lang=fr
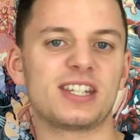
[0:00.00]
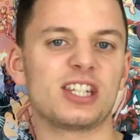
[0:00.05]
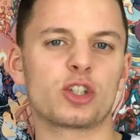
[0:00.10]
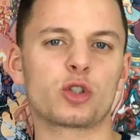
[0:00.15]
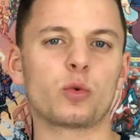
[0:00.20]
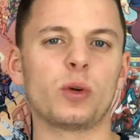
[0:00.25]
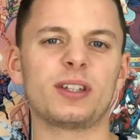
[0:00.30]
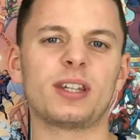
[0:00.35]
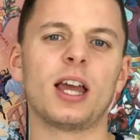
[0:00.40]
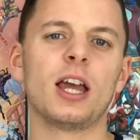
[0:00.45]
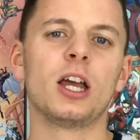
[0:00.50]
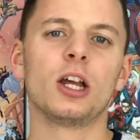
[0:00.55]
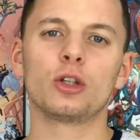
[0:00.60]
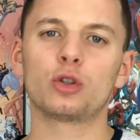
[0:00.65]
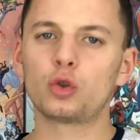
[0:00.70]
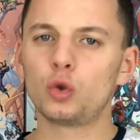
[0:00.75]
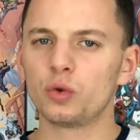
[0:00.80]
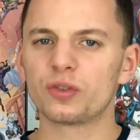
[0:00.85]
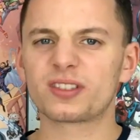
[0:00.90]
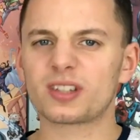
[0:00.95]
qui souhaitent
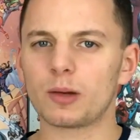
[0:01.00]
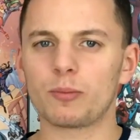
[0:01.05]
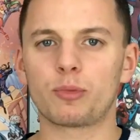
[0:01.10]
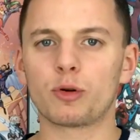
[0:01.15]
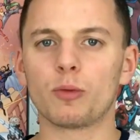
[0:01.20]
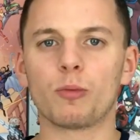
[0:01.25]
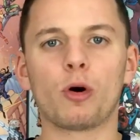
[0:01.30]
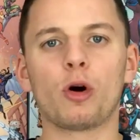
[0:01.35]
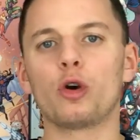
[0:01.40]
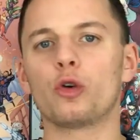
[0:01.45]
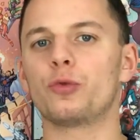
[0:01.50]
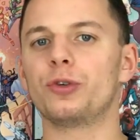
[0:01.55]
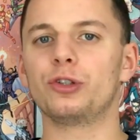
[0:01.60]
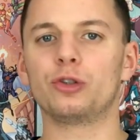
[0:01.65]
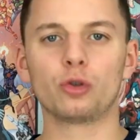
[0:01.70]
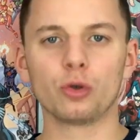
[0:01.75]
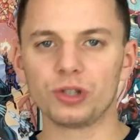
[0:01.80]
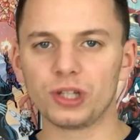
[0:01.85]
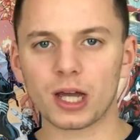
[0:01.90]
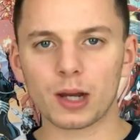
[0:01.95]
tout simplement lui
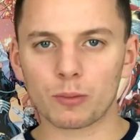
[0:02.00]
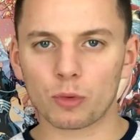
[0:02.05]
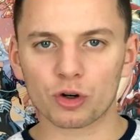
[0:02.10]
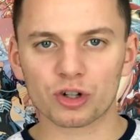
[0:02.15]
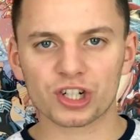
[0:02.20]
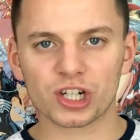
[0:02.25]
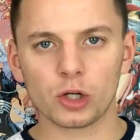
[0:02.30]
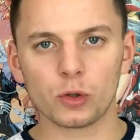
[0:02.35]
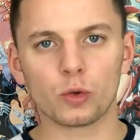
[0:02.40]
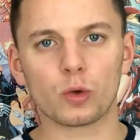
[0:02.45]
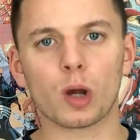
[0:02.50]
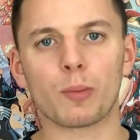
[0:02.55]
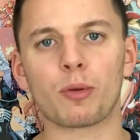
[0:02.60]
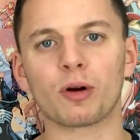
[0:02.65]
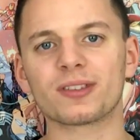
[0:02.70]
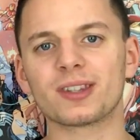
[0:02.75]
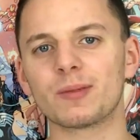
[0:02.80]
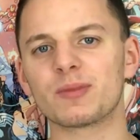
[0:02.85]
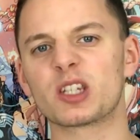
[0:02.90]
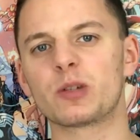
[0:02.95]
donner à manger ou lui
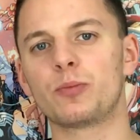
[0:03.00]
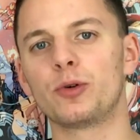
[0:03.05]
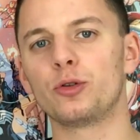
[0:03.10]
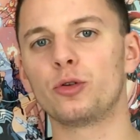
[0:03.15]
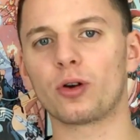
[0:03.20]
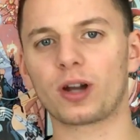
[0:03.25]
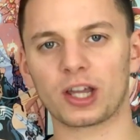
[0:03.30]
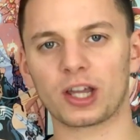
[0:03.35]
apporter un petit peu de